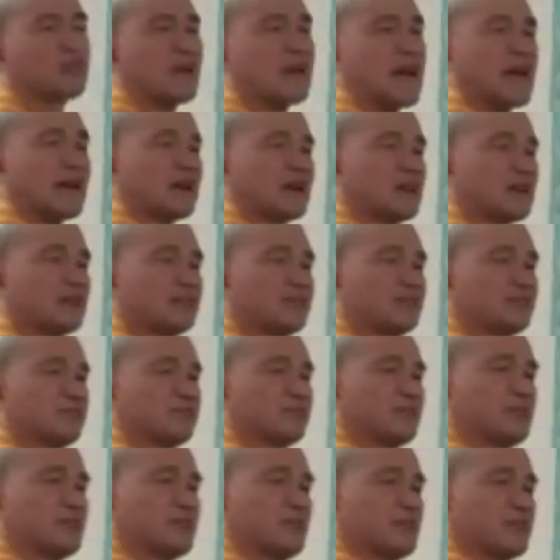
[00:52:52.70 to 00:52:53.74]
nó càng lên
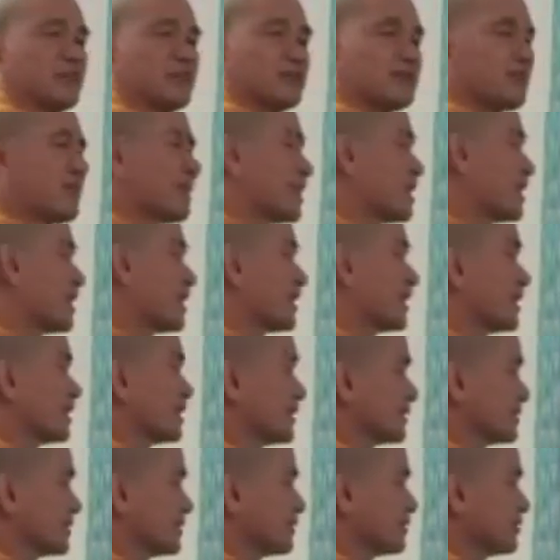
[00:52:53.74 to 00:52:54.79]
và
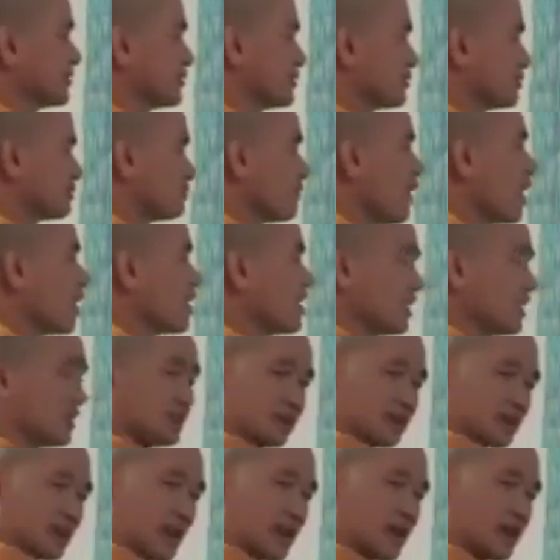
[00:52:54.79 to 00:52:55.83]
bởi
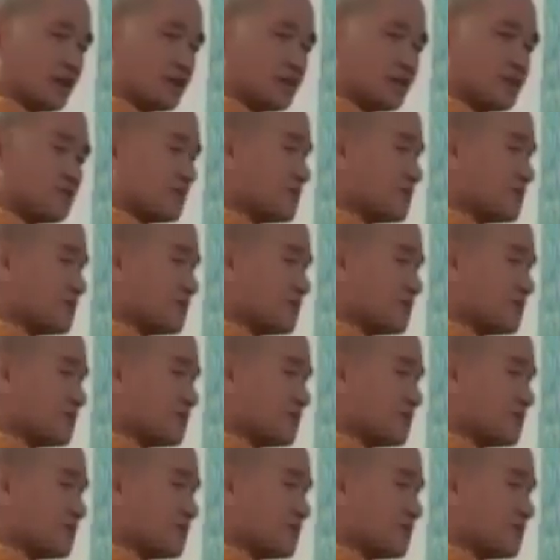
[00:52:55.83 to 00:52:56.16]
hết tất cả.